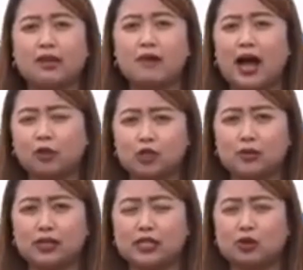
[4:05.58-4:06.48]
ay maayos
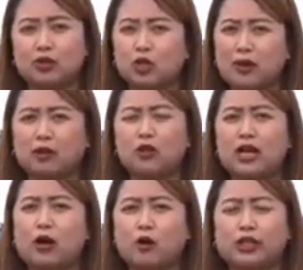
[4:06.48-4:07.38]
na may sitwasyon. Meron
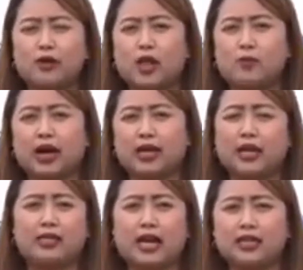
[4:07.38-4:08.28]
lang, Audrey, na mga
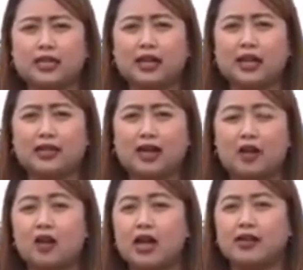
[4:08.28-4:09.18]
ilan na itatala
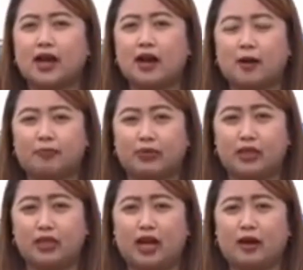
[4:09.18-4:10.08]
na, na
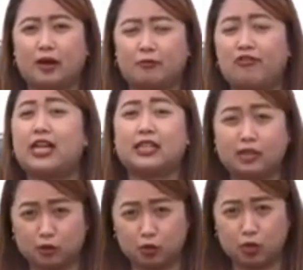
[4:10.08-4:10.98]
na
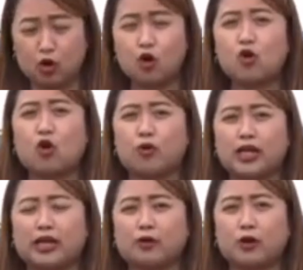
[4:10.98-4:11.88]
flata ng gulong o
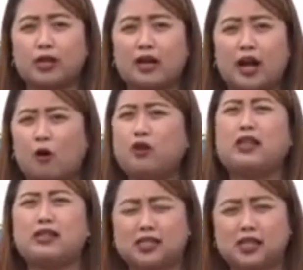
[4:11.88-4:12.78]
nagkaroon ng uh,
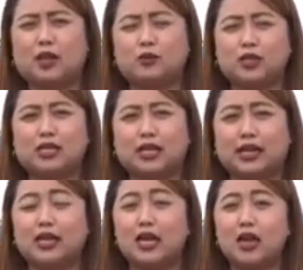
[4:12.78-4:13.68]
konting sira yung
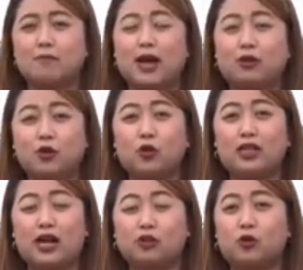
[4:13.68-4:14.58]
sasakyan. Pero
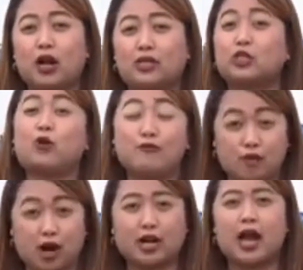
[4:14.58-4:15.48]
yun lang yung uh, so
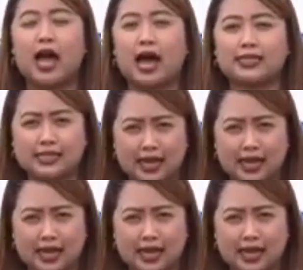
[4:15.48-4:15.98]
far at